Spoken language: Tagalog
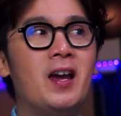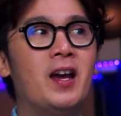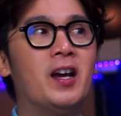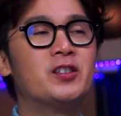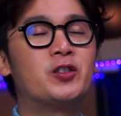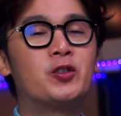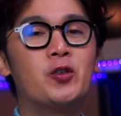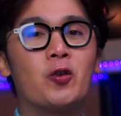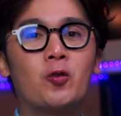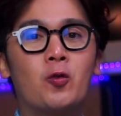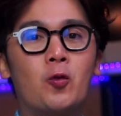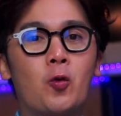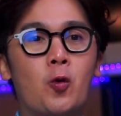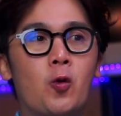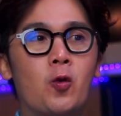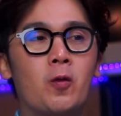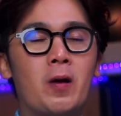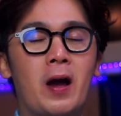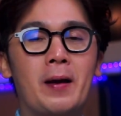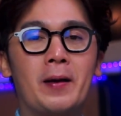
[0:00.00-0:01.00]
So
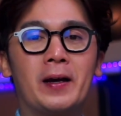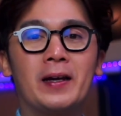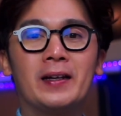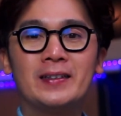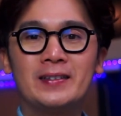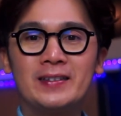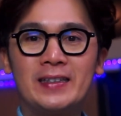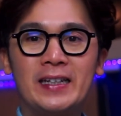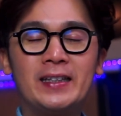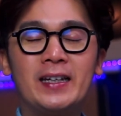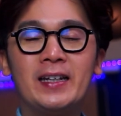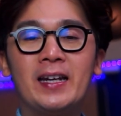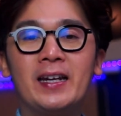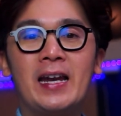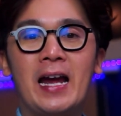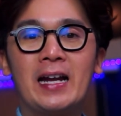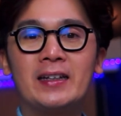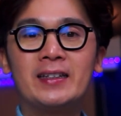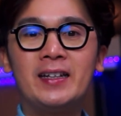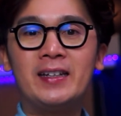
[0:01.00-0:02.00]
kung uh, titingnan
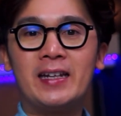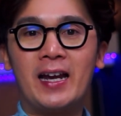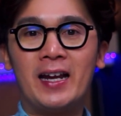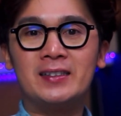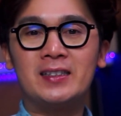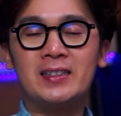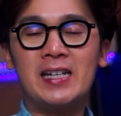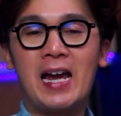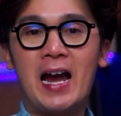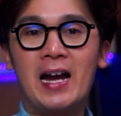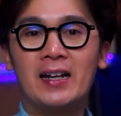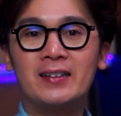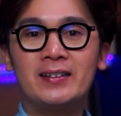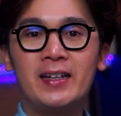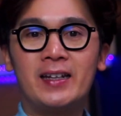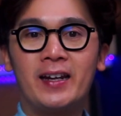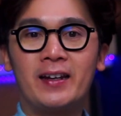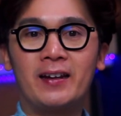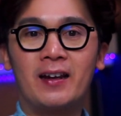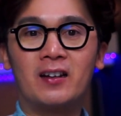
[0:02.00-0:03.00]
natin yan sa
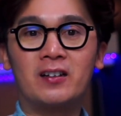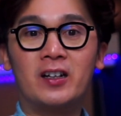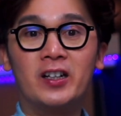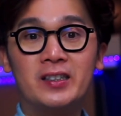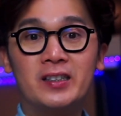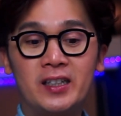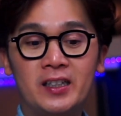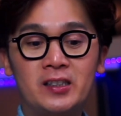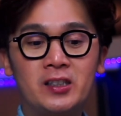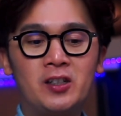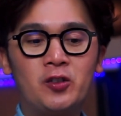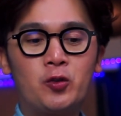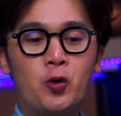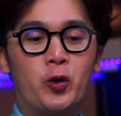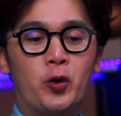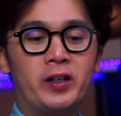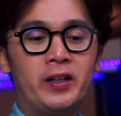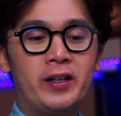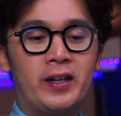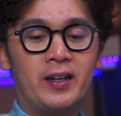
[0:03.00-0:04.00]
ating Cartesian
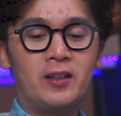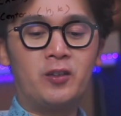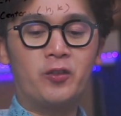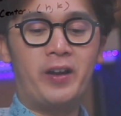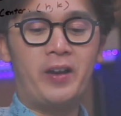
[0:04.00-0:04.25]
coordinate or